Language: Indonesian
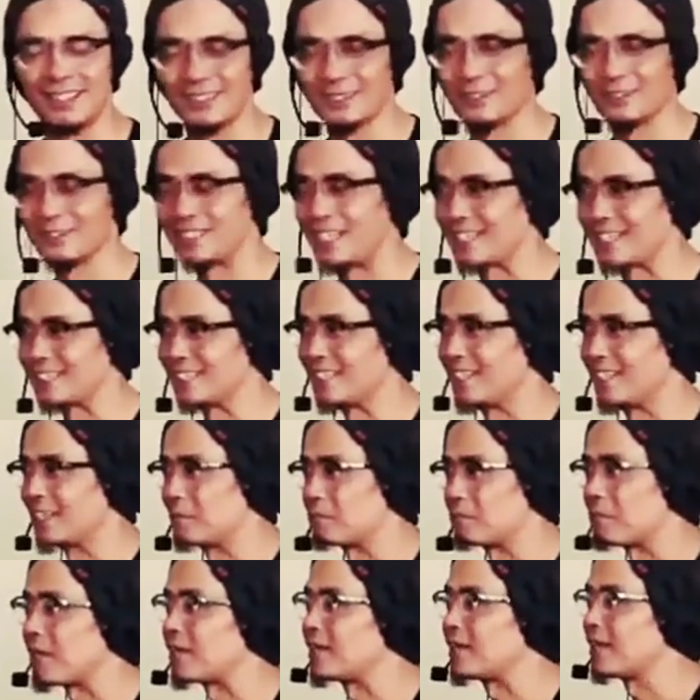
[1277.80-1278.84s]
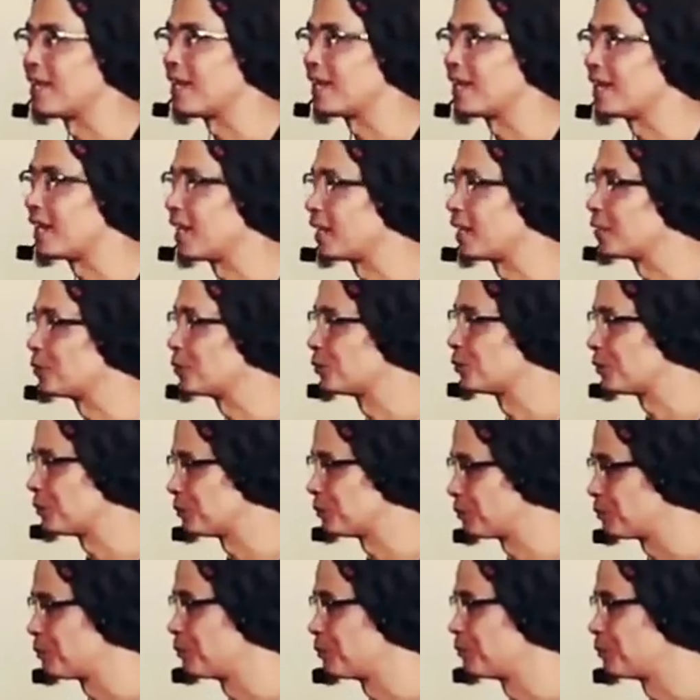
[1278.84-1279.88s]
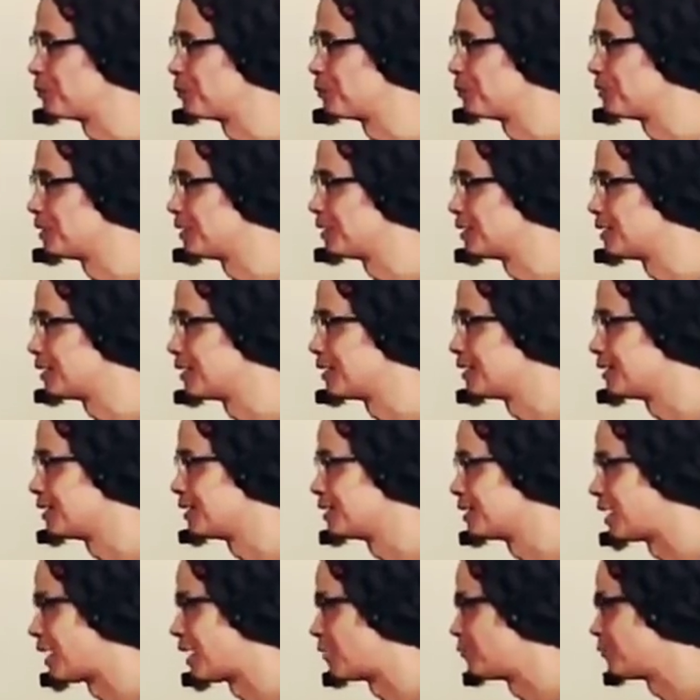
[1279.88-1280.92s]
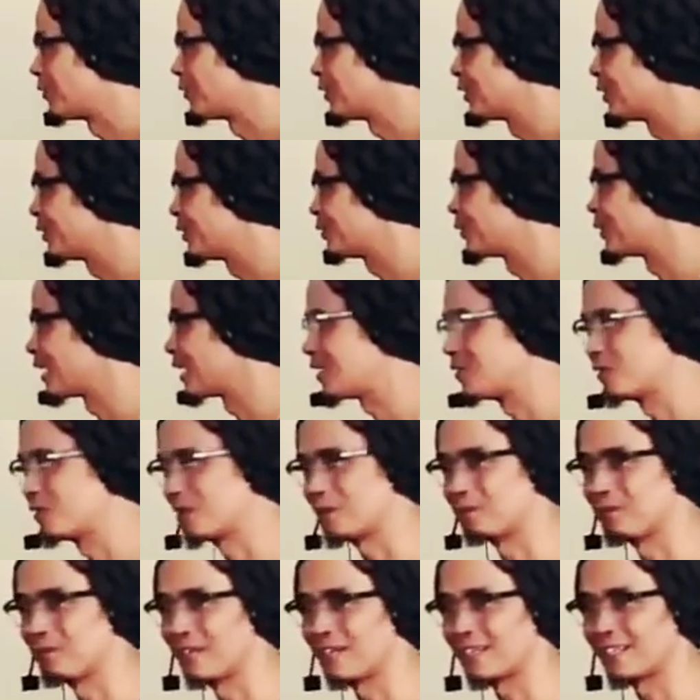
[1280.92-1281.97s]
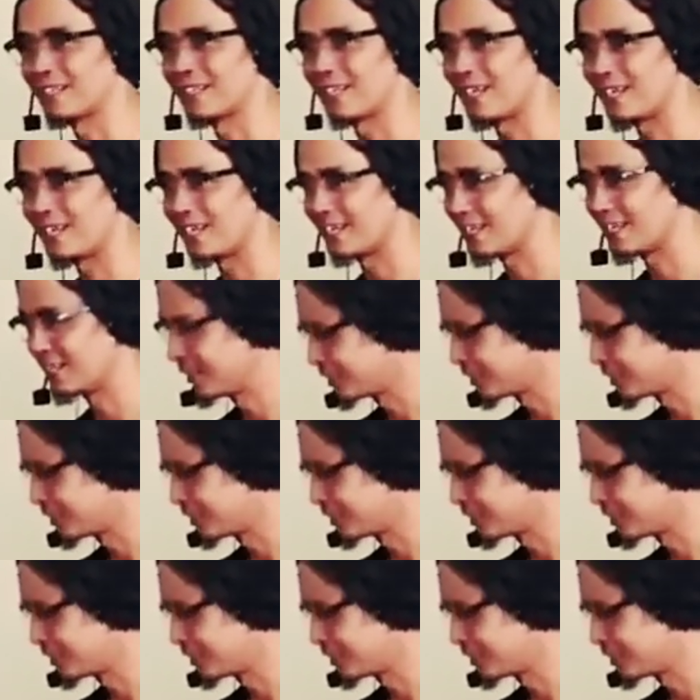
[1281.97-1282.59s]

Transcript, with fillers: itu saksi nanti padlan anu uh, hafid Qur'anu anu kemar teh